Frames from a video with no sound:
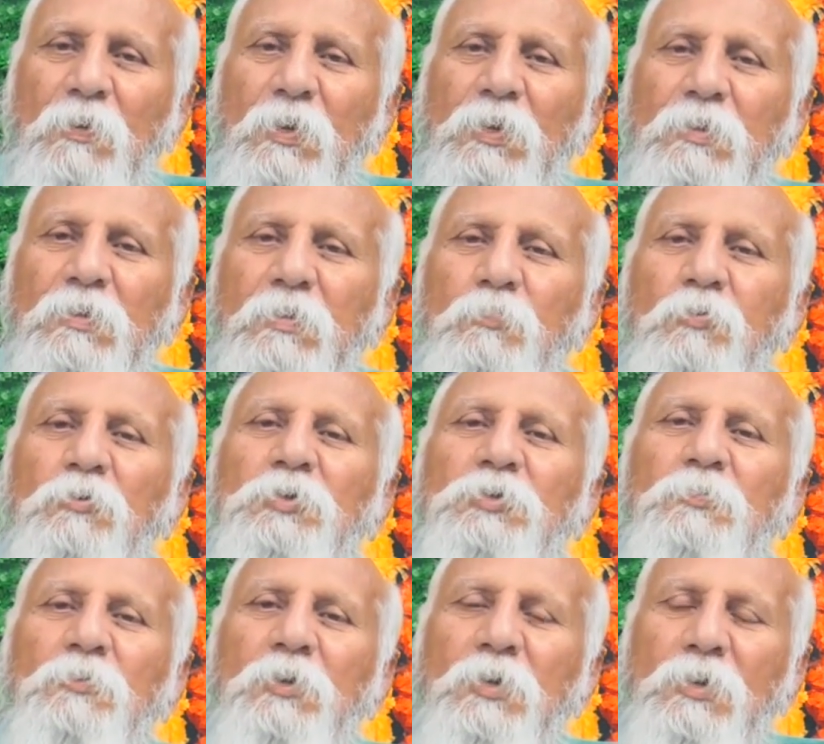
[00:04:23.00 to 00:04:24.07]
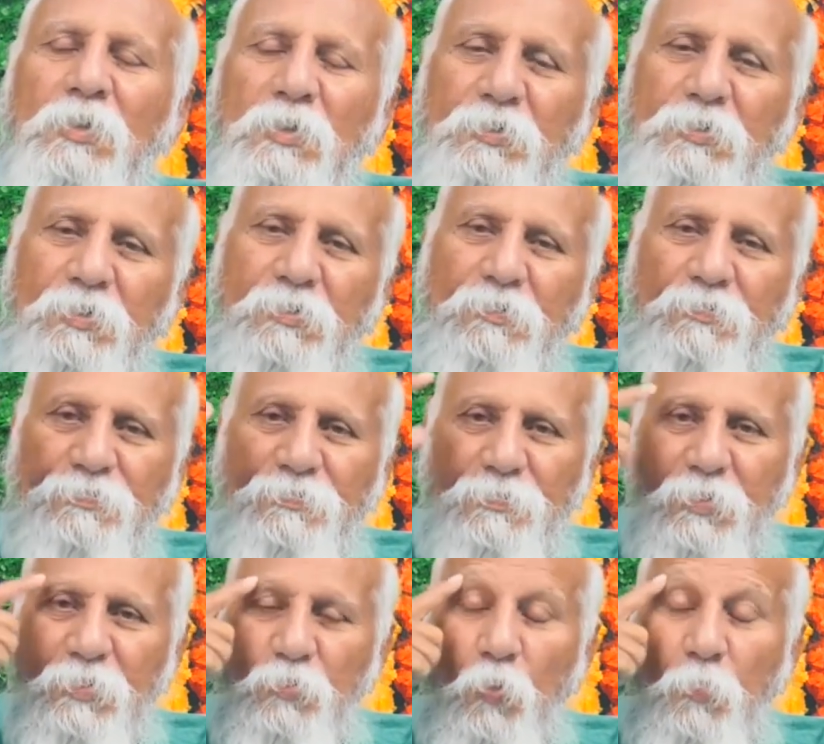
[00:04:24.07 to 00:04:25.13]
వాళ్ళకి పొక్కిట పురాణాలు అంటారు
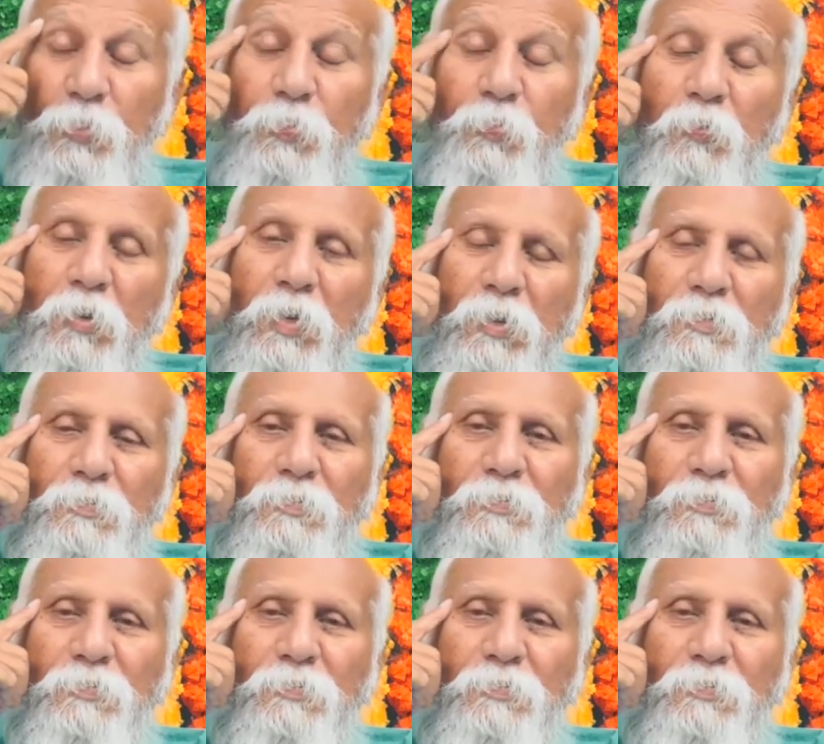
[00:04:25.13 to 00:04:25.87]
అంటే ఉబిసిపోక